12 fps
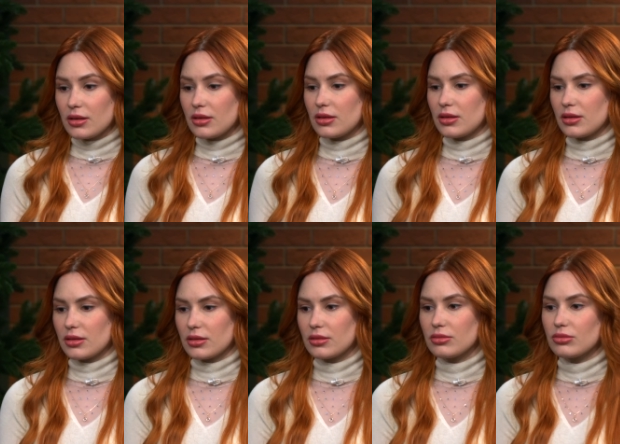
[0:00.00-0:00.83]
э,
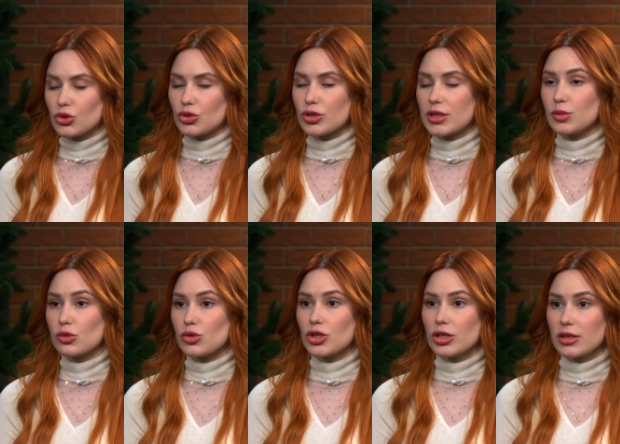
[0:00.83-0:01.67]
то, что с ним
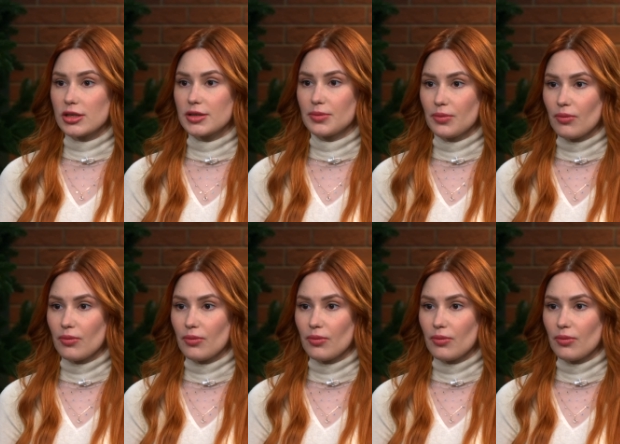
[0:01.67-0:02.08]
случилось.